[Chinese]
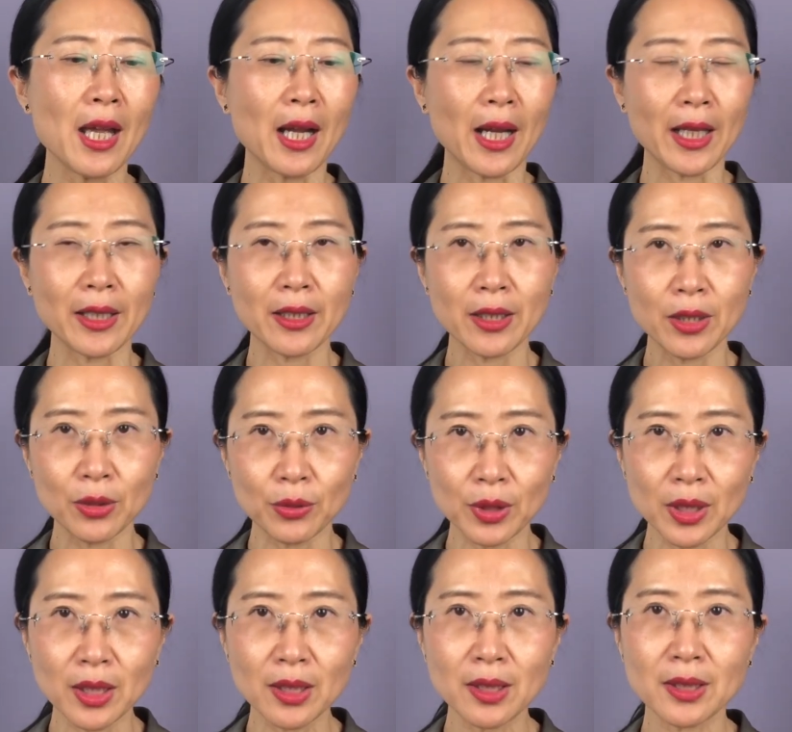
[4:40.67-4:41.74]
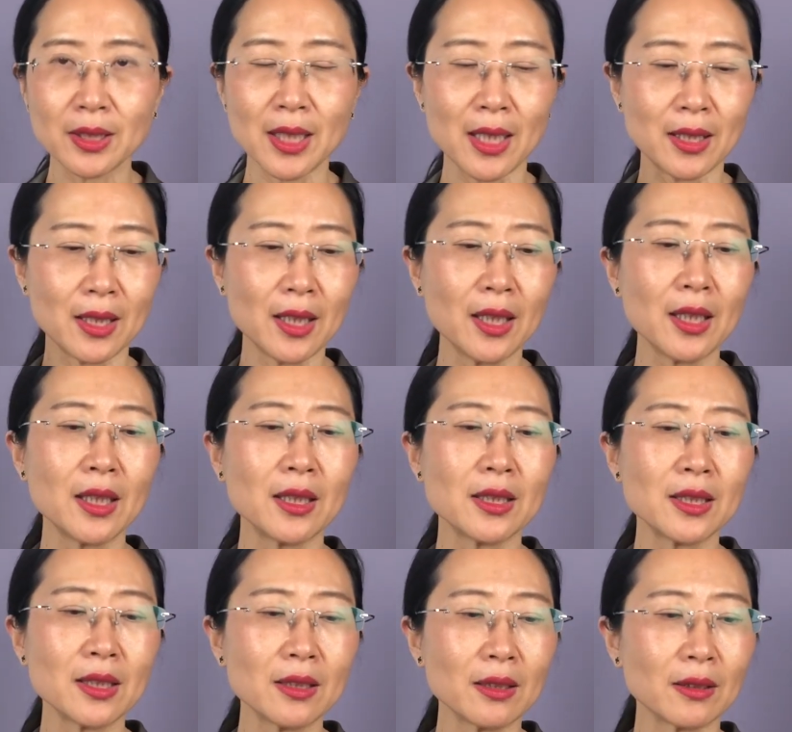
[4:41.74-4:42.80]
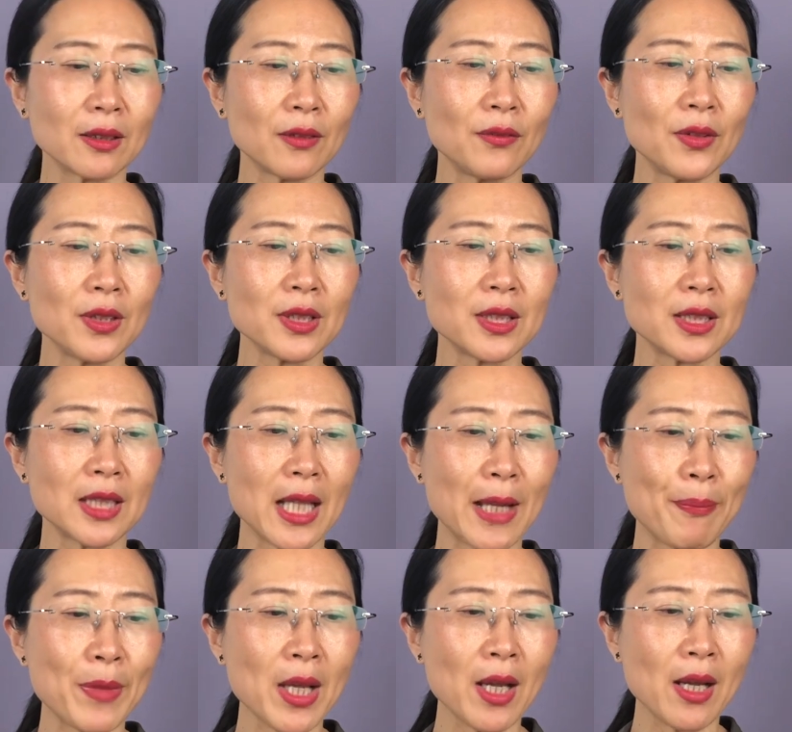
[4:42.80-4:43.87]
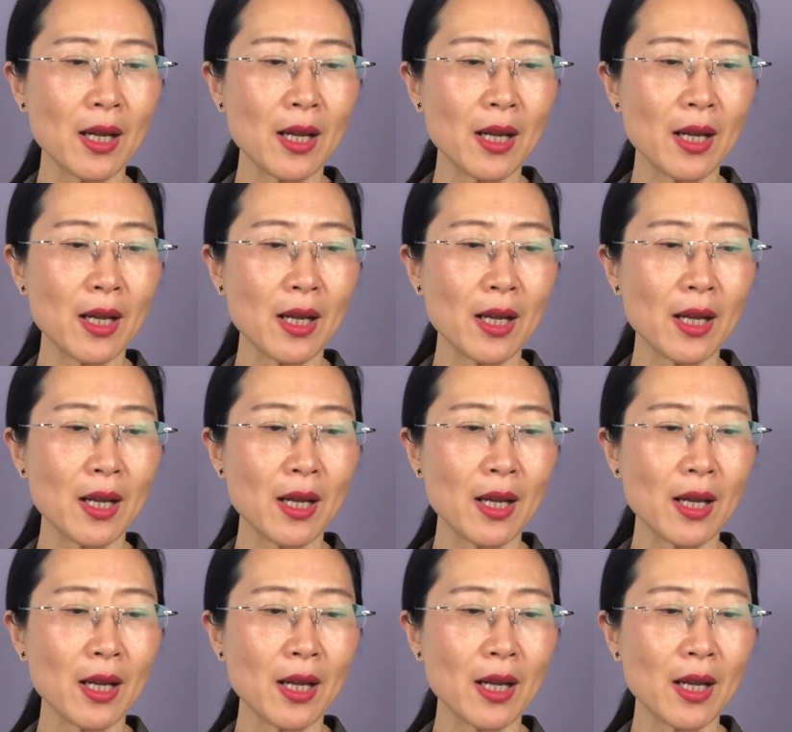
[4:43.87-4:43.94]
还可以有一定的减低心梗的风险，